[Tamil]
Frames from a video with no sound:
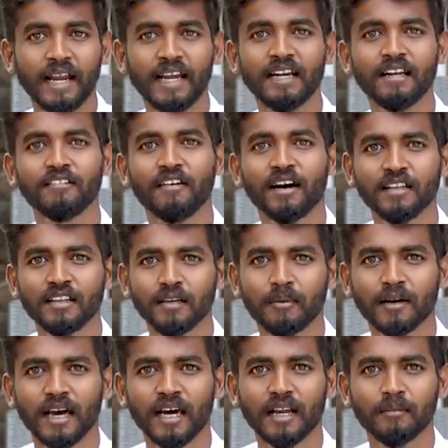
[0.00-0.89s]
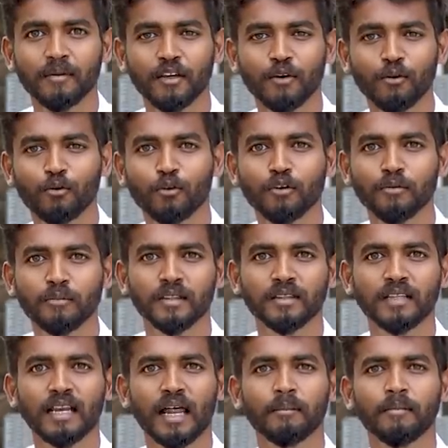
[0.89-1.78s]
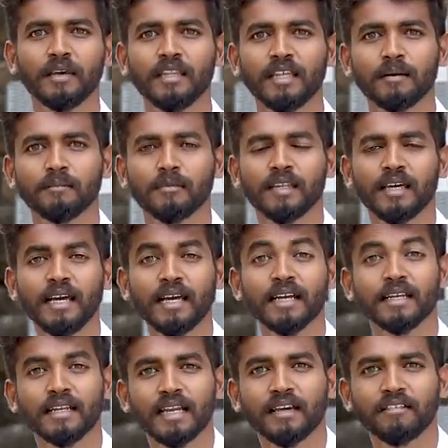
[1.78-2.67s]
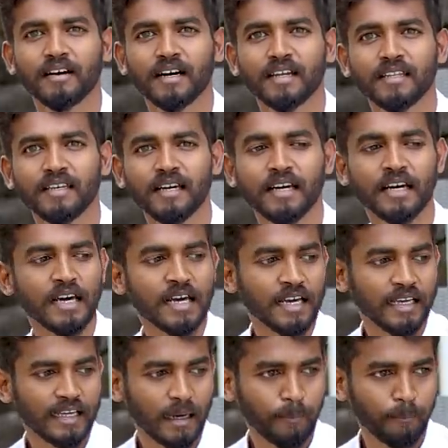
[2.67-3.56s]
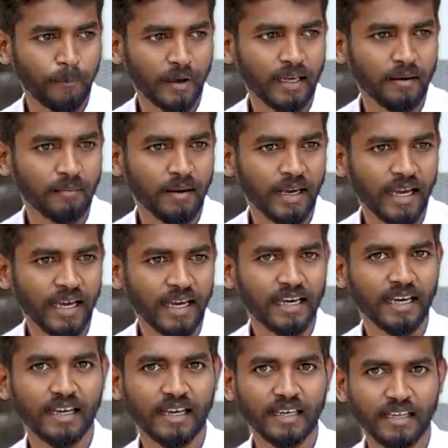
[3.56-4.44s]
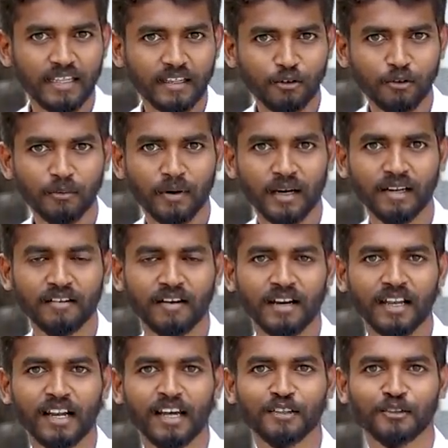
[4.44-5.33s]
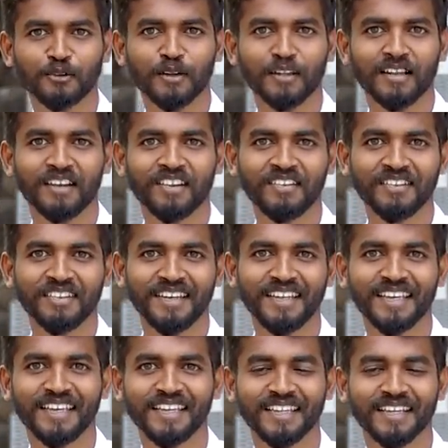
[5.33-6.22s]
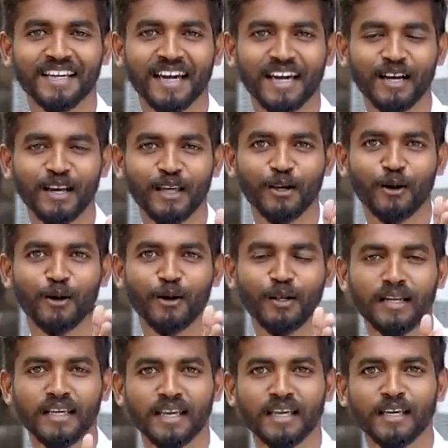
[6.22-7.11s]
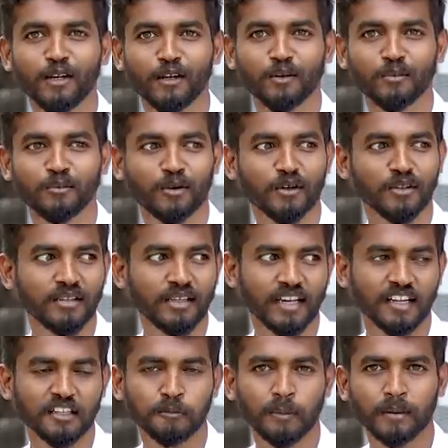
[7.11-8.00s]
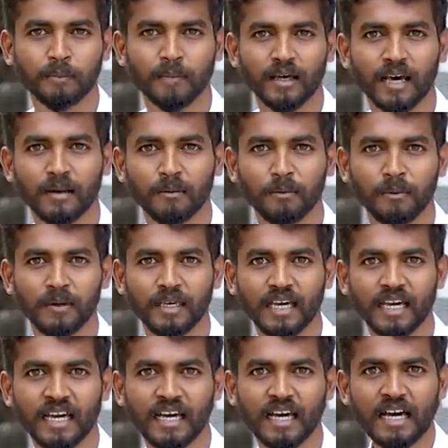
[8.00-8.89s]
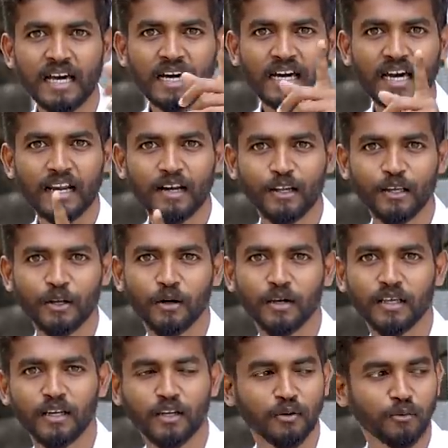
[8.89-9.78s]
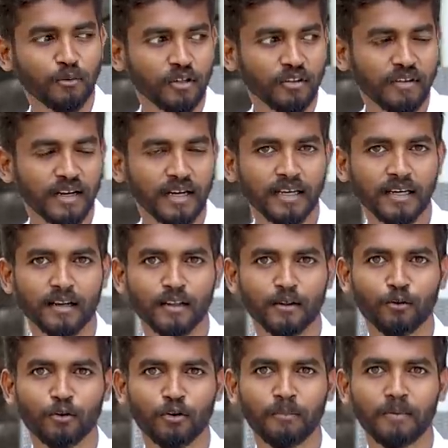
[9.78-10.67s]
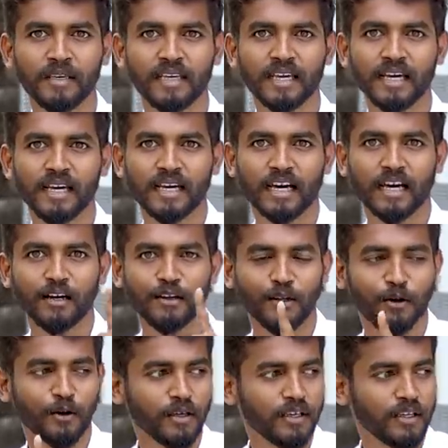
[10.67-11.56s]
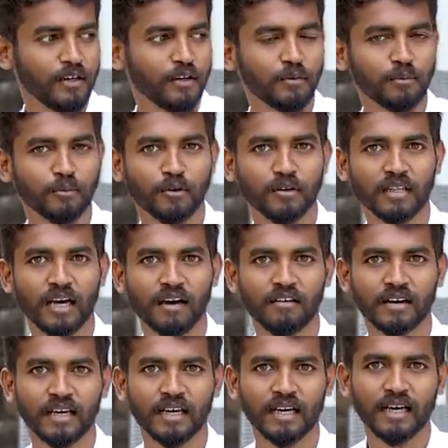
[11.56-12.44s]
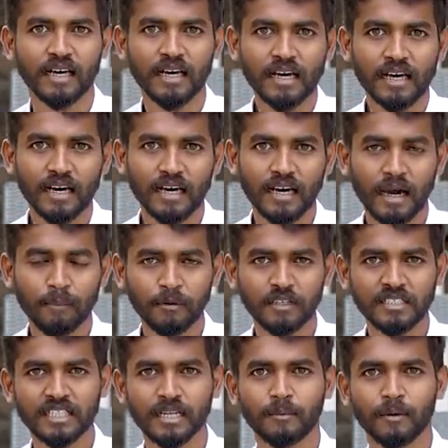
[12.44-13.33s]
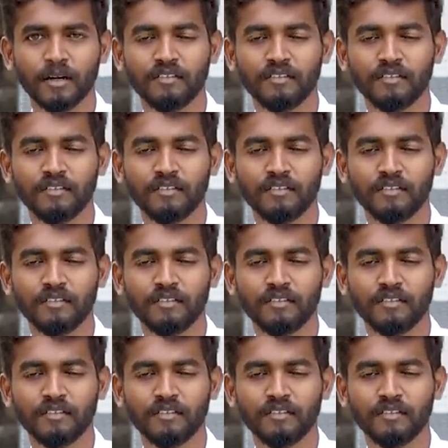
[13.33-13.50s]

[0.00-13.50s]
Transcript: மைண்டு வருத்தப்பட ஆரம்பிக்கும் குடும்பத்தில் அமைதி என்பதே நிலவாது எப்பயுமே இதுவும் பாருங்கள் வள்ளலார் சொன்னதில் தான் வந்து நிற்கிது கருணையோடு நீங்கள் இருக்கும்போது ரெஸ்பெக்ட் பண்ண ஆரம்பிப்பீங்க கருணையோடு இருக்கும்போது வேணுங்கிறத கொடுப்பீங்க கருணையோடு இருக்கும்போது அவங்கள அப்ரிஷியேட்